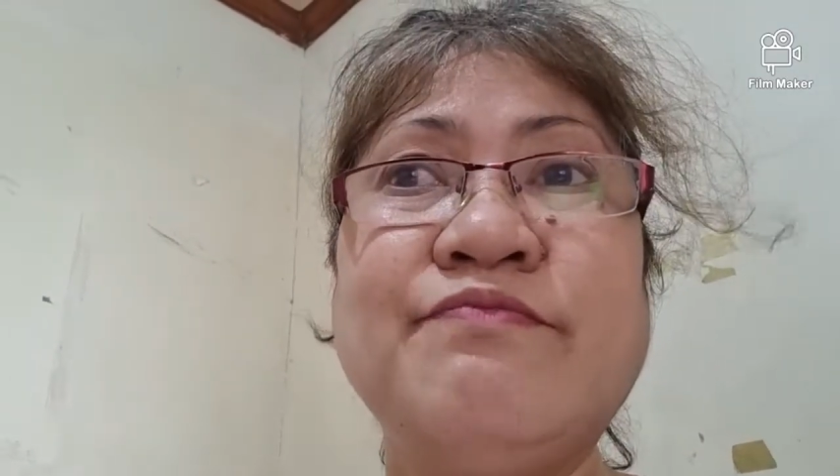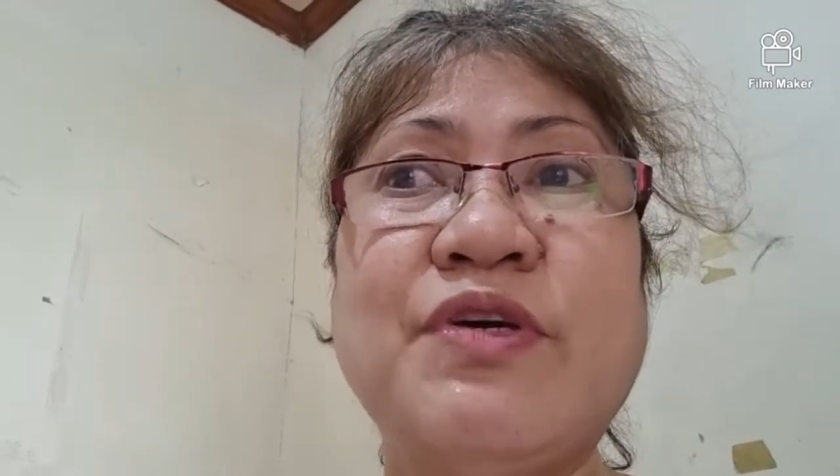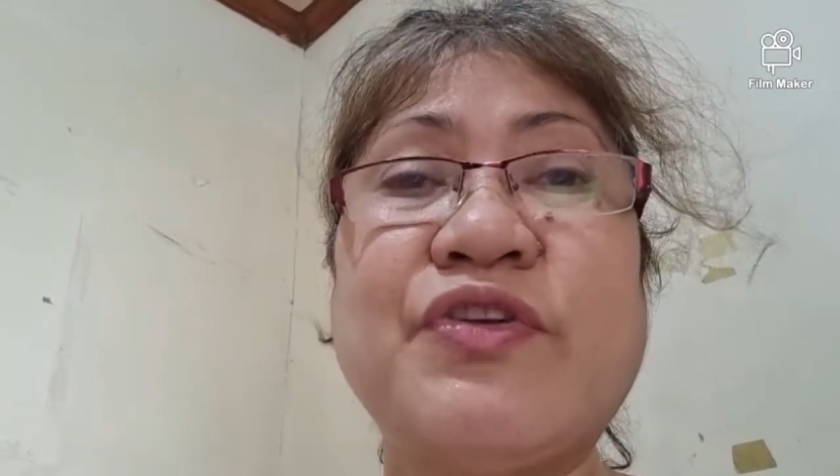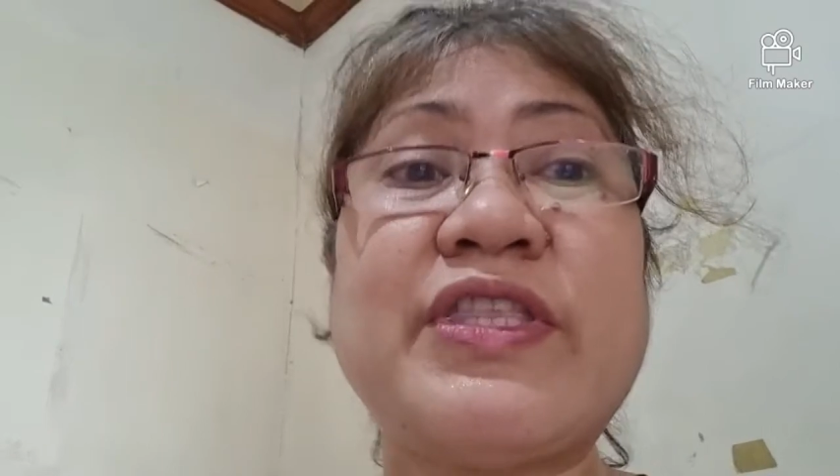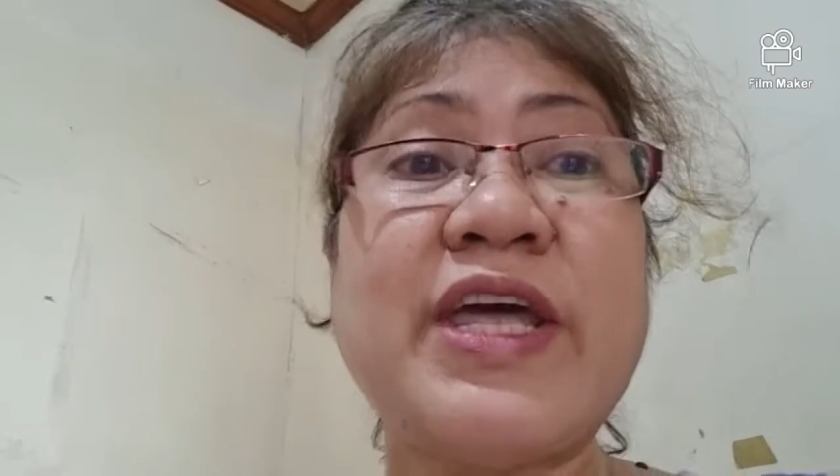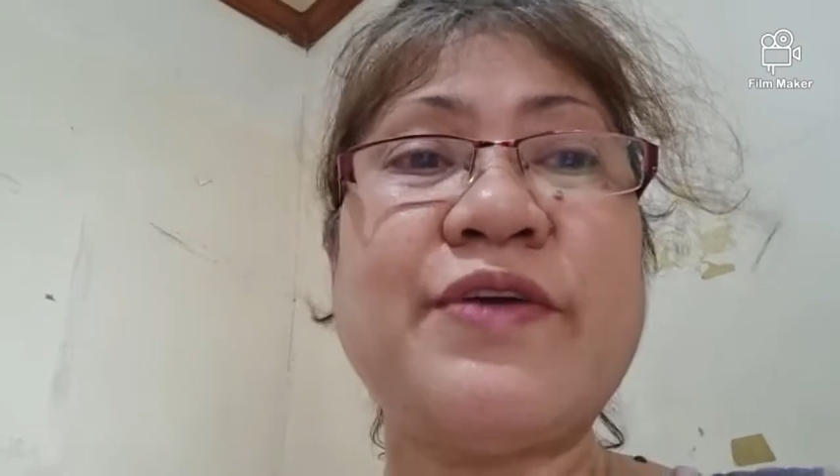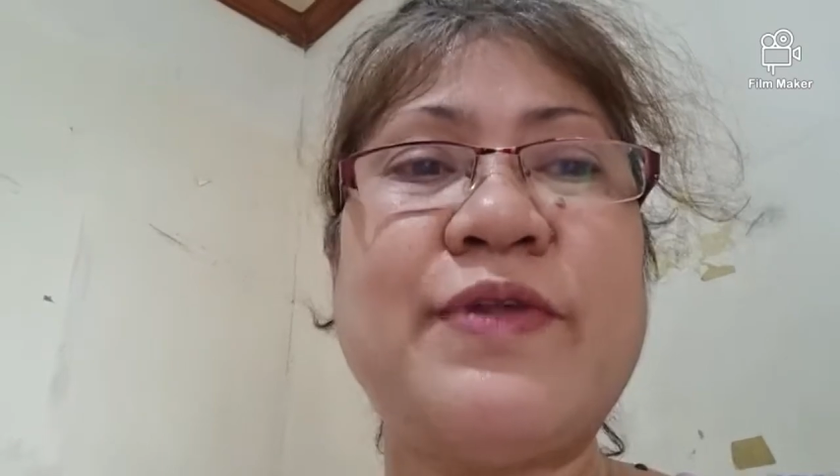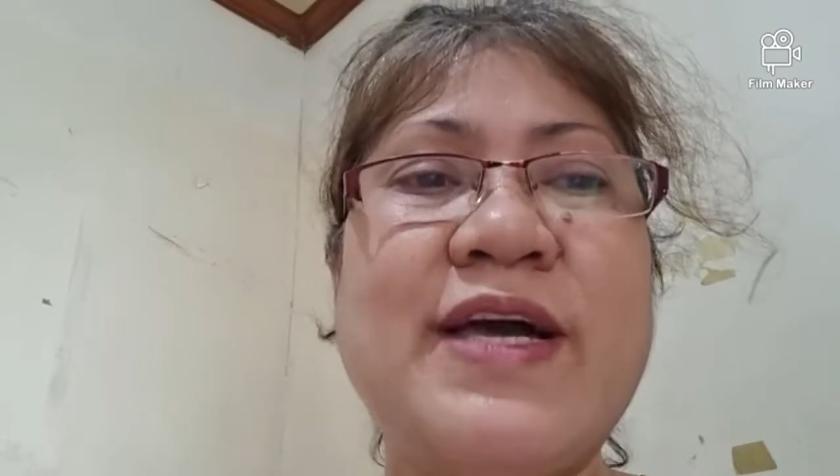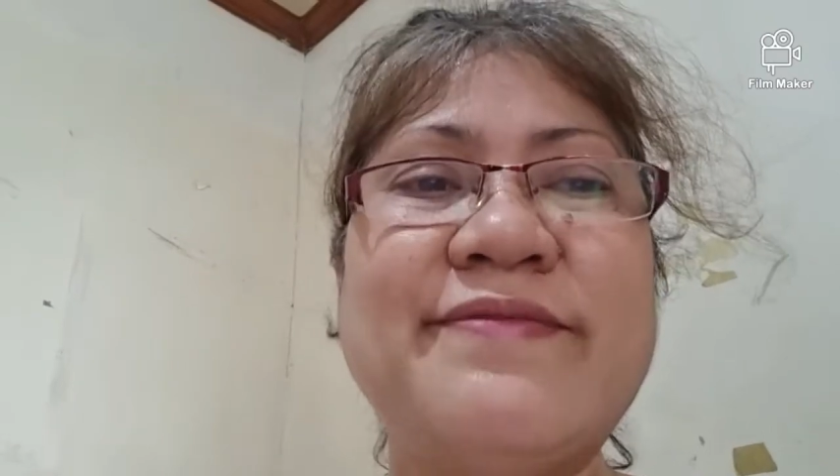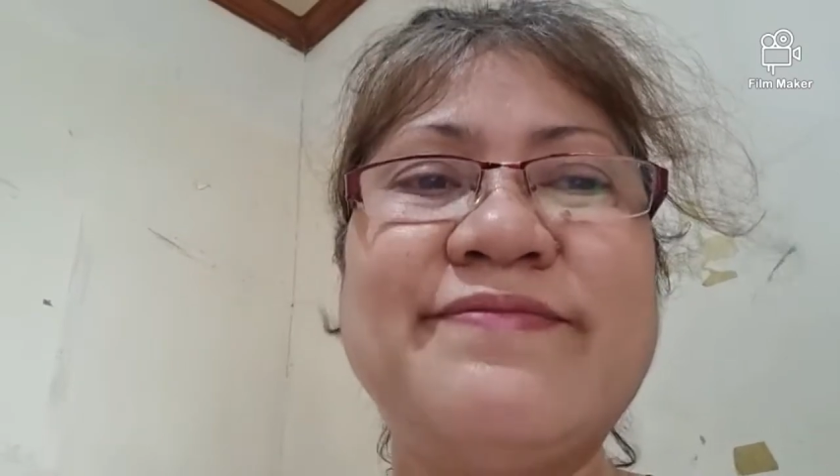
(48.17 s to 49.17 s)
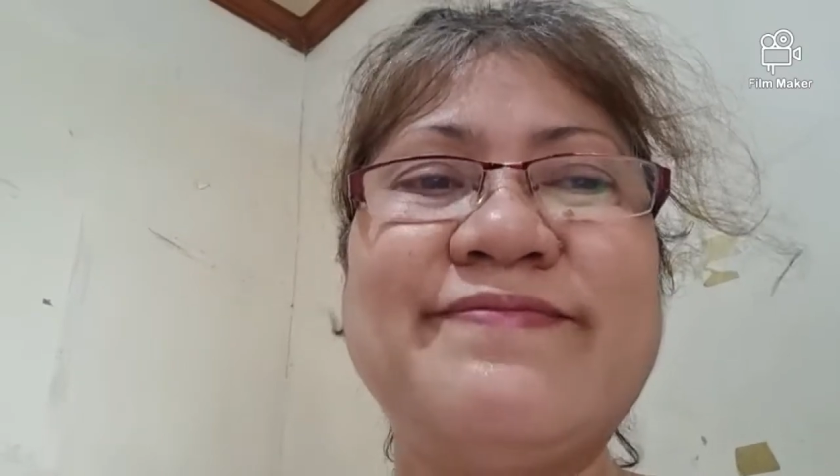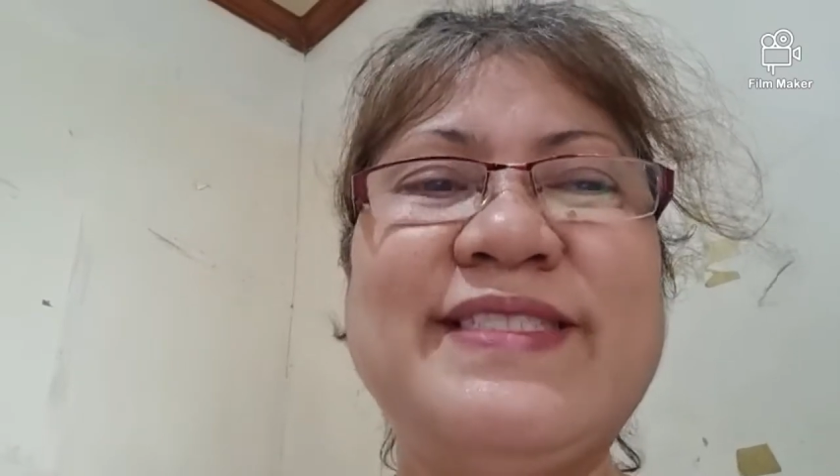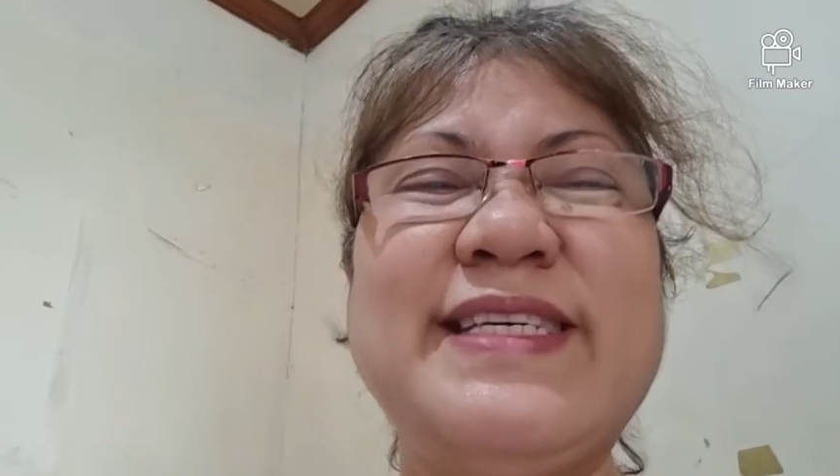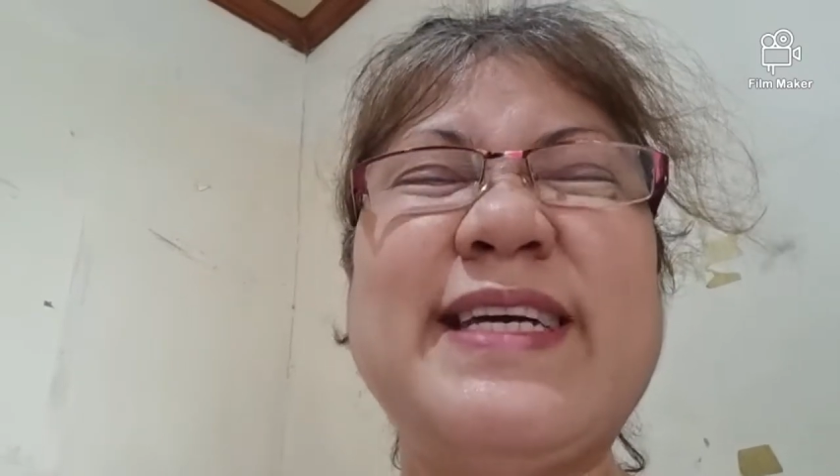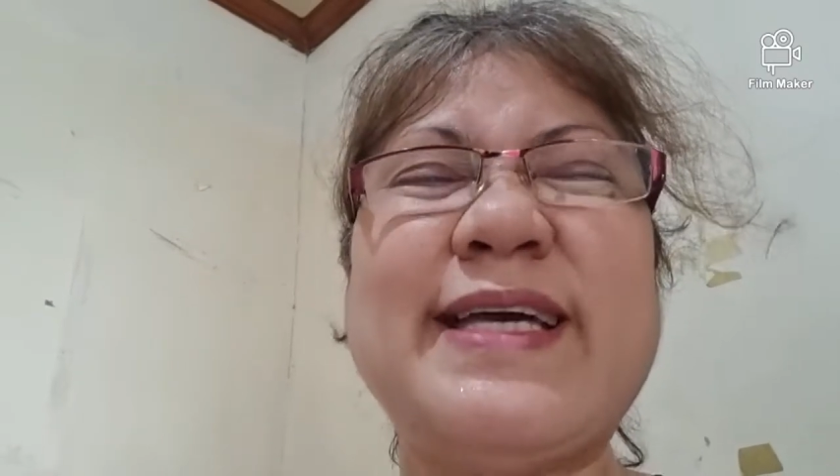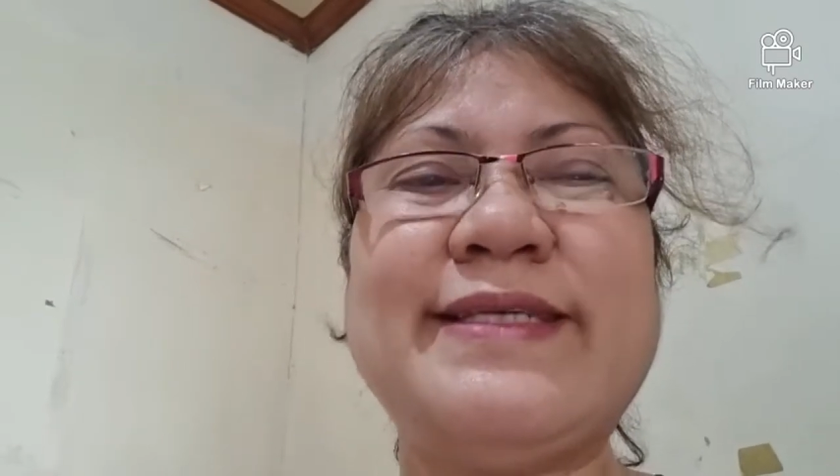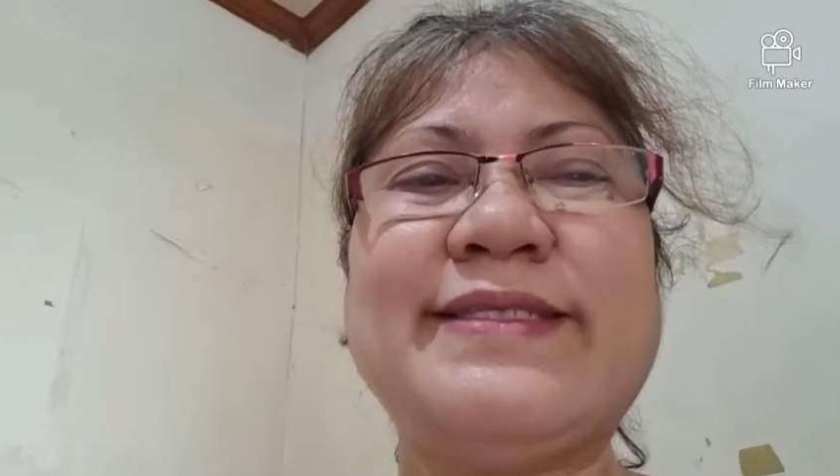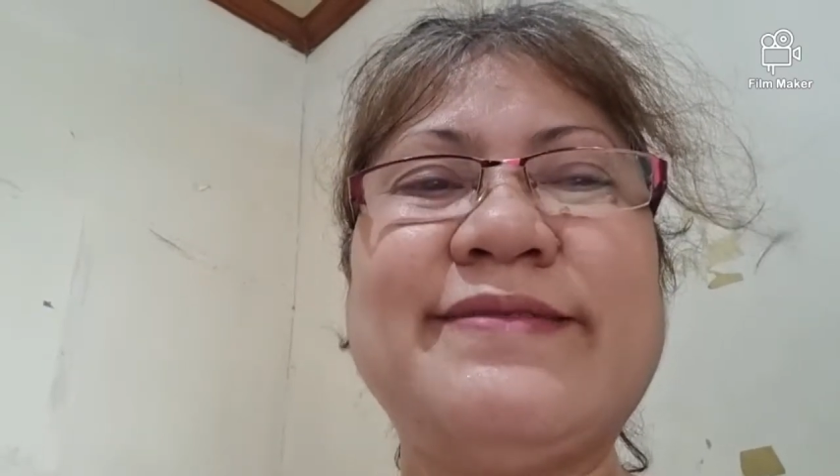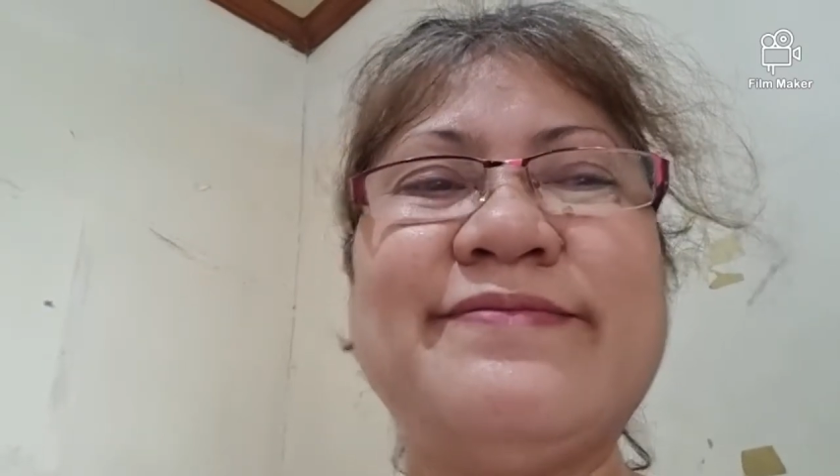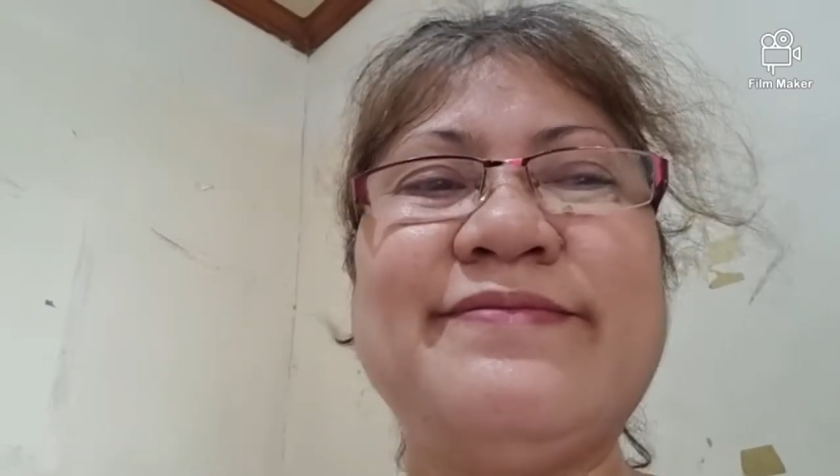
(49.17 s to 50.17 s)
Pero try ko lang. Sige guys,